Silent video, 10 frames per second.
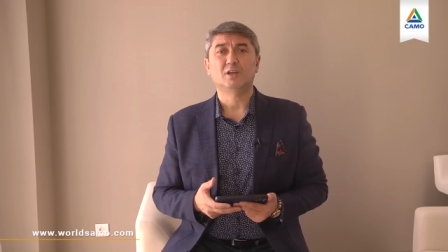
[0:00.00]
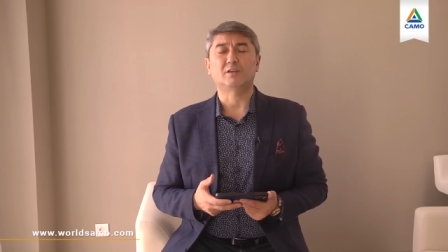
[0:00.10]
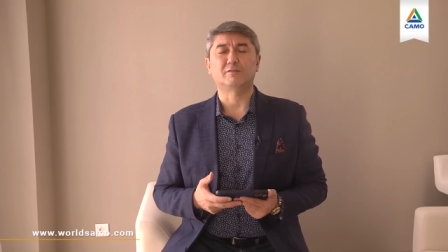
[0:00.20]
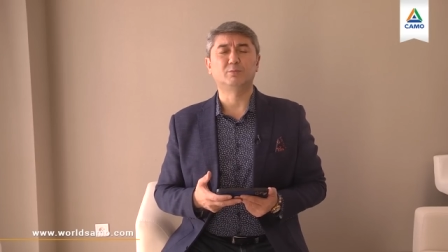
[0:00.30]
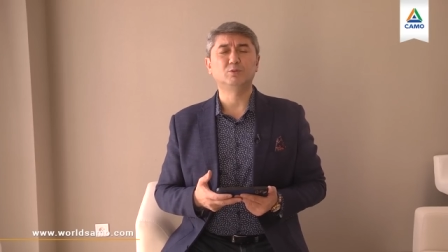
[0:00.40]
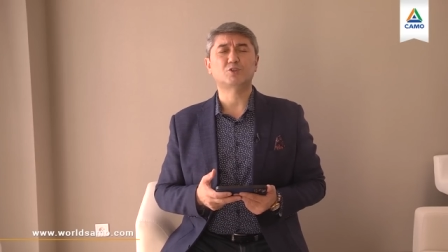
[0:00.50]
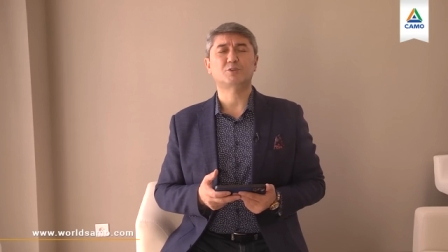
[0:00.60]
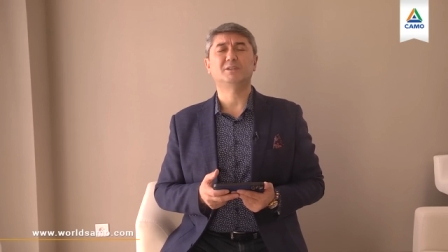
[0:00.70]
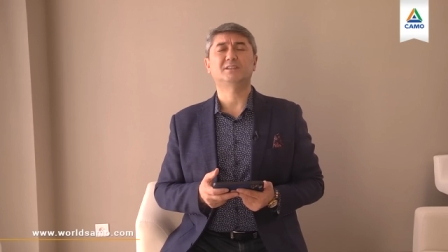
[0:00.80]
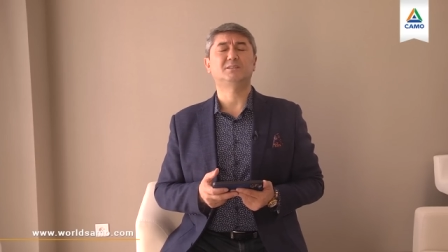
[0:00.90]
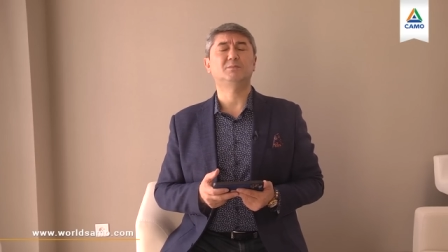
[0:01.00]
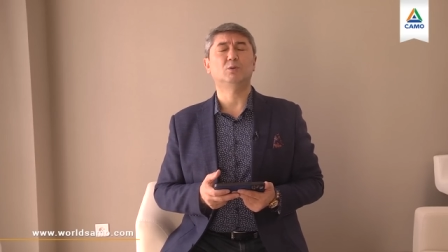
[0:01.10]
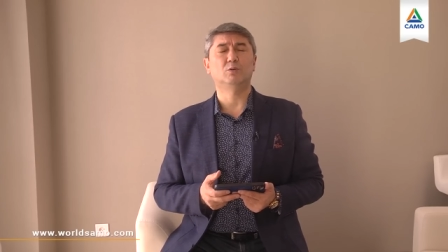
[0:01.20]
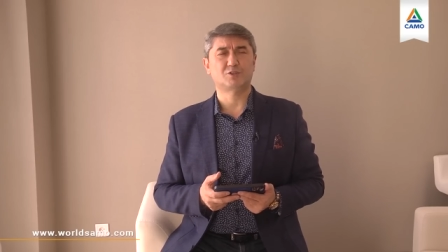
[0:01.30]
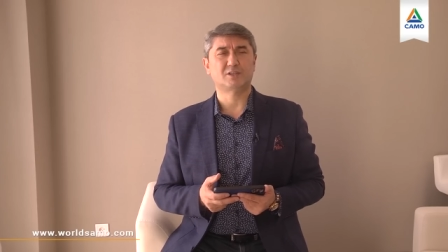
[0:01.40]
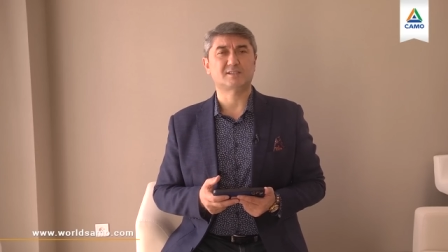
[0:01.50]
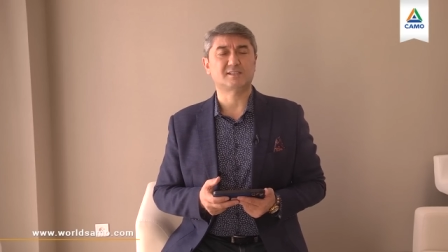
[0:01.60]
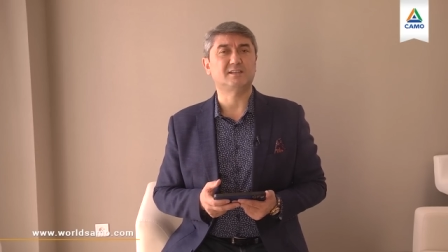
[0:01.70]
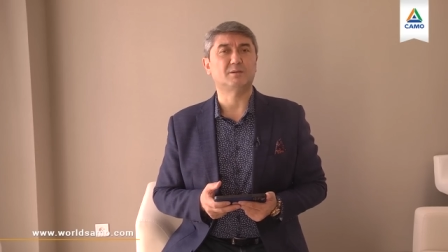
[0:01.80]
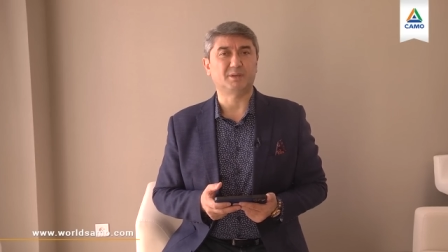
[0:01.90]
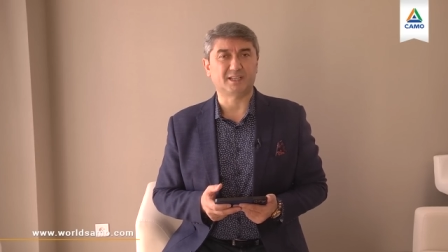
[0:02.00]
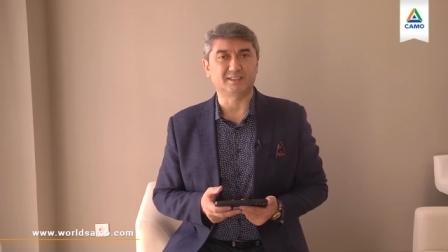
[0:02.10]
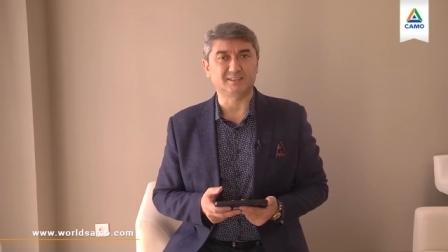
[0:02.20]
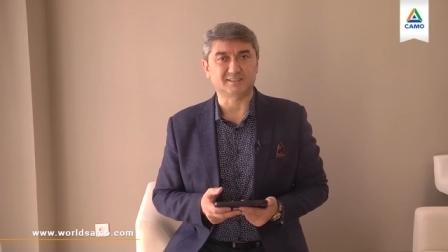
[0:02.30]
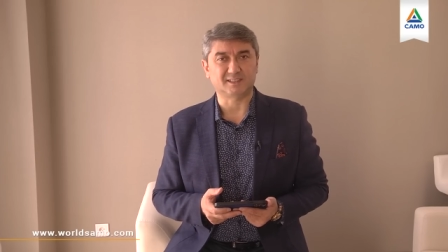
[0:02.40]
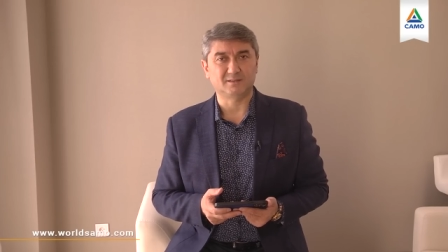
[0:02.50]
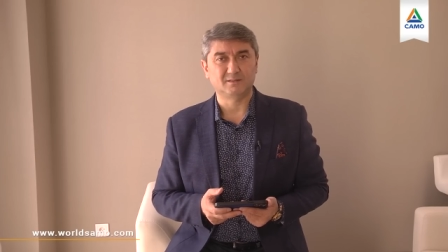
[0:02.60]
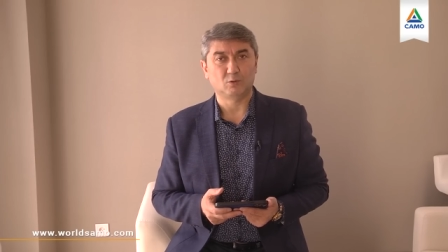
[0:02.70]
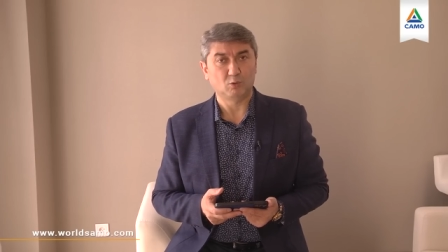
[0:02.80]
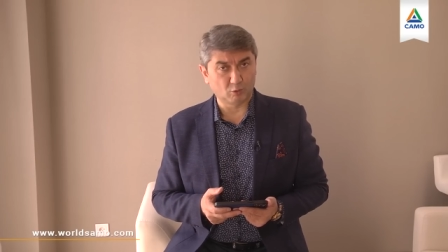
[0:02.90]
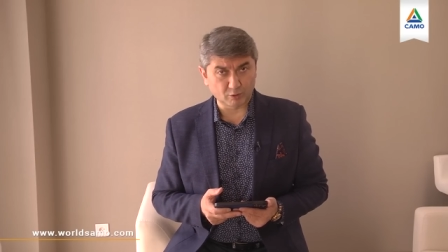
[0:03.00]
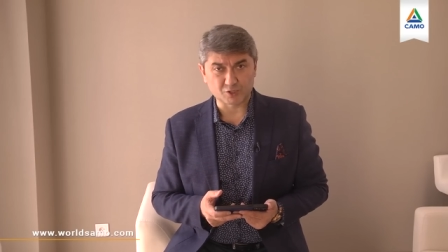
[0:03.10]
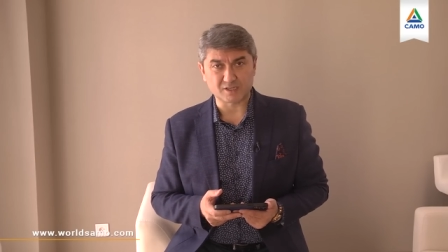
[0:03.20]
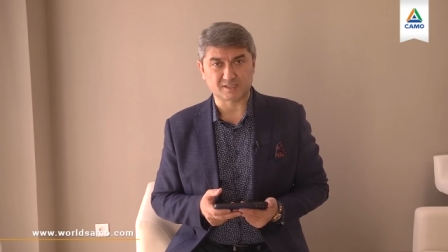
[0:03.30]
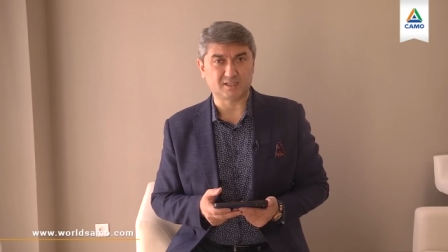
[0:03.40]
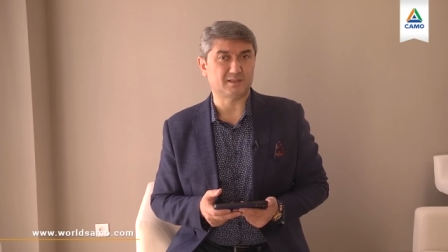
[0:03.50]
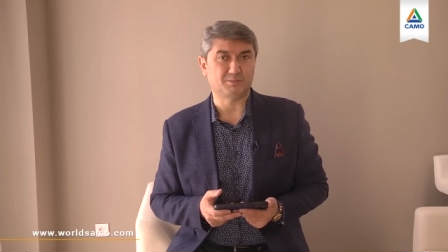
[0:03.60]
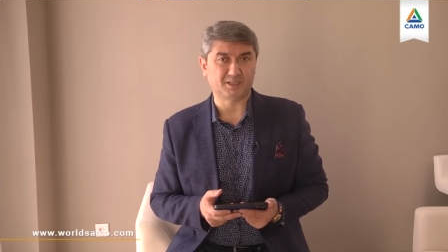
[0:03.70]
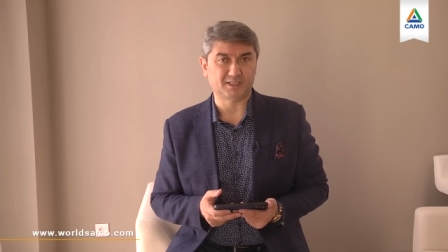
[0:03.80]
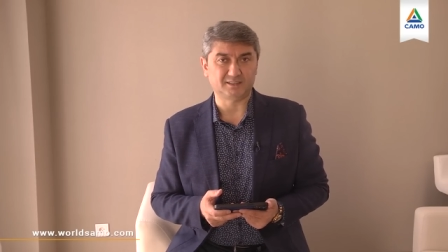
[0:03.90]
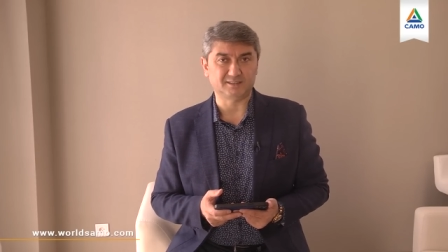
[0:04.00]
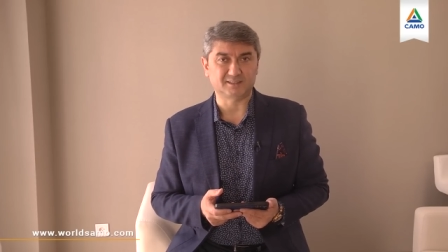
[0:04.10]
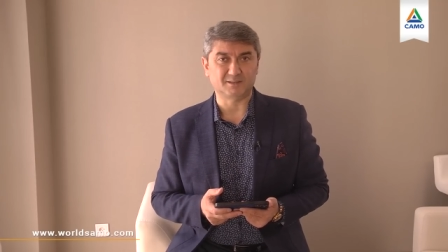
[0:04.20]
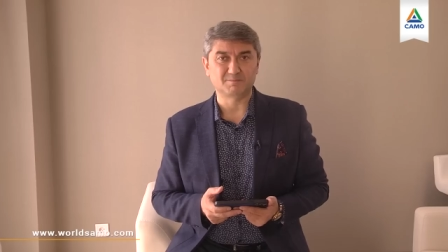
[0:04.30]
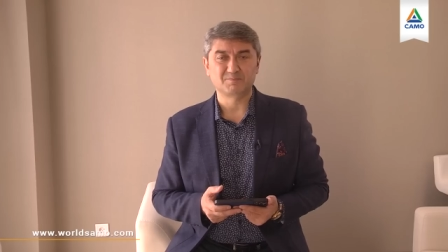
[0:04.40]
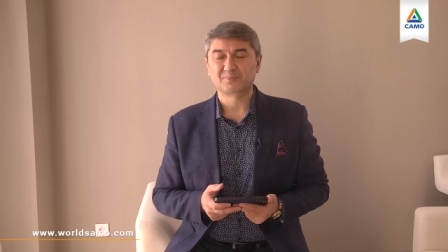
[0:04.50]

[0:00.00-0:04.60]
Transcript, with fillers: И в будущем это тебе очень сильно пригодится. Очень сильно пригодится.